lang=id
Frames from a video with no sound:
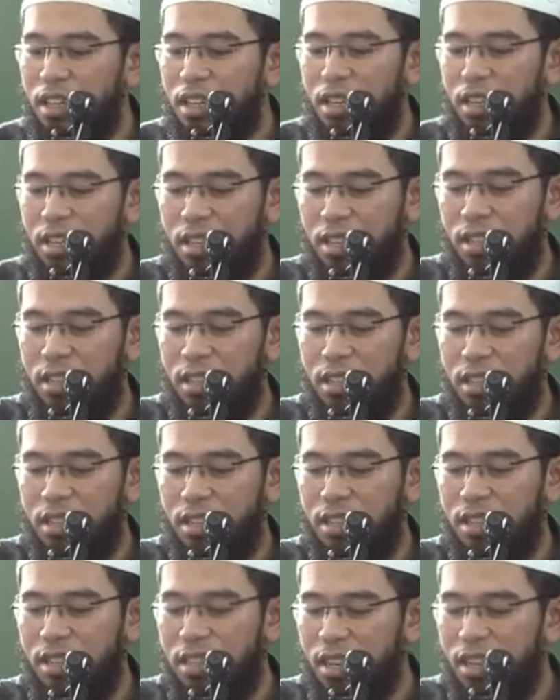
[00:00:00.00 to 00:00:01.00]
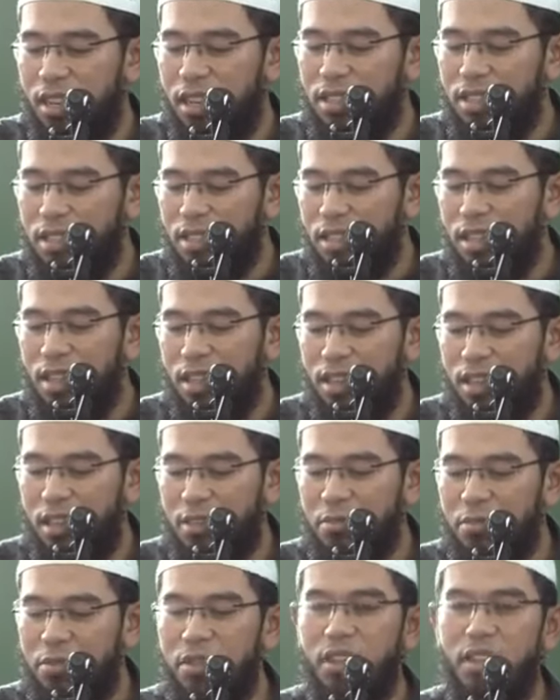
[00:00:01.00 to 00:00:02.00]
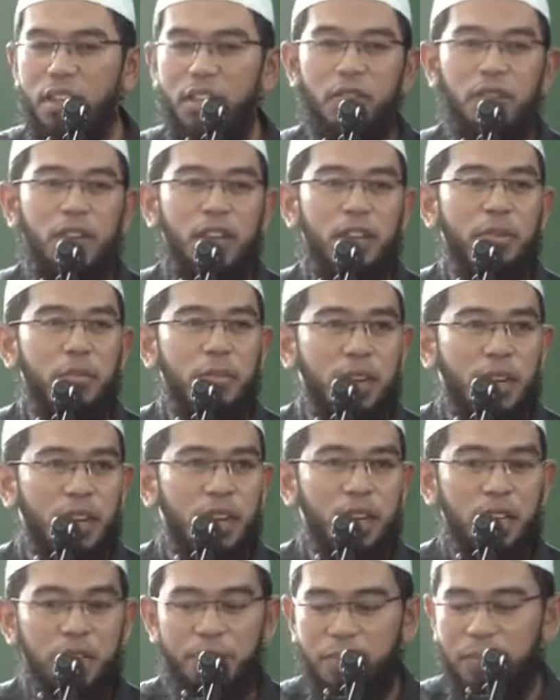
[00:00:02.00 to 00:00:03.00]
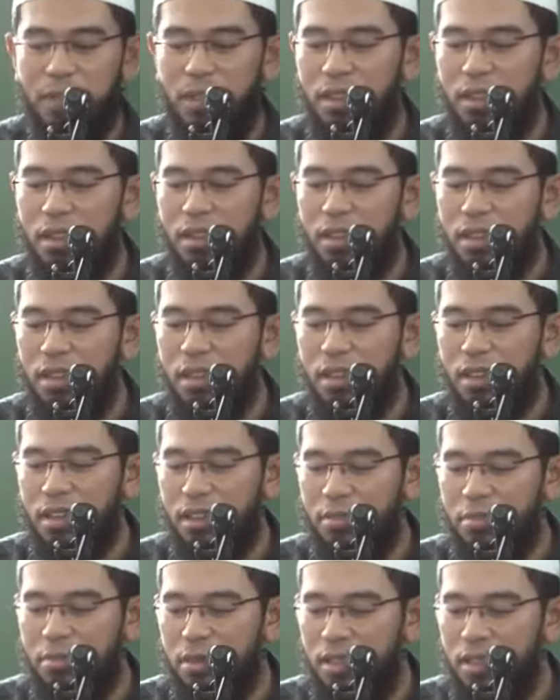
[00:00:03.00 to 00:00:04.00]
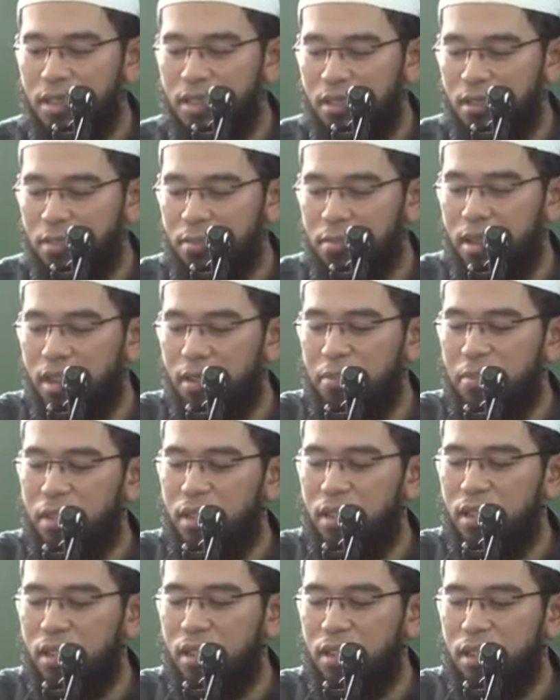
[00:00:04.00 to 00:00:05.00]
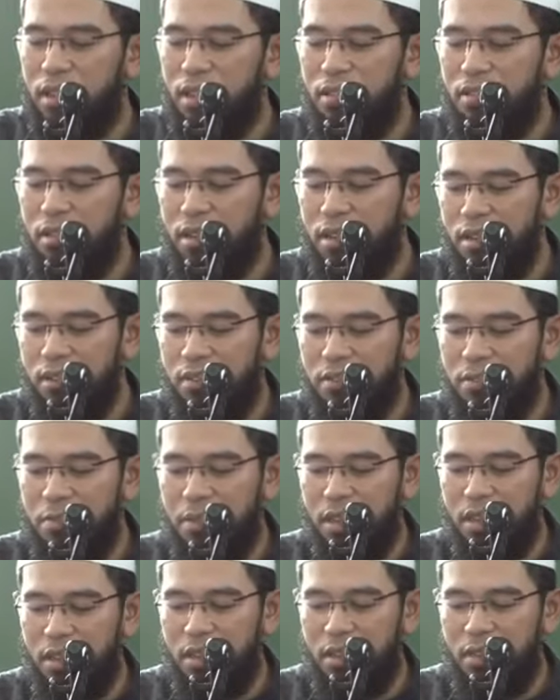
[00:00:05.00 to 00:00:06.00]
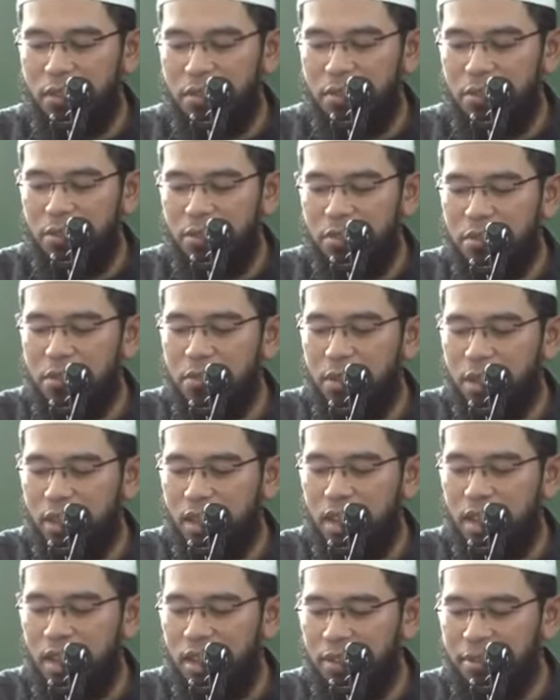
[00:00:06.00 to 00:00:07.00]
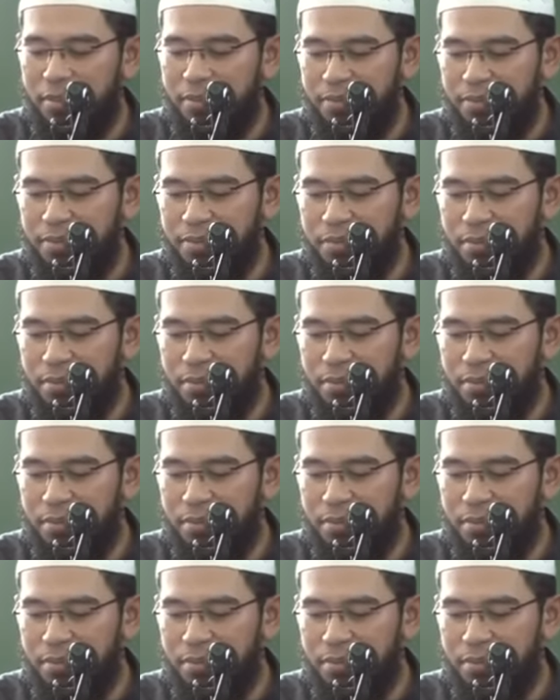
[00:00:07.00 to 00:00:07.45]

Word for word: dan e, hendaknya yang termuda itu yang lebih berkah yang lebih mendapatkan ridho Allah Subhanahu wa taala.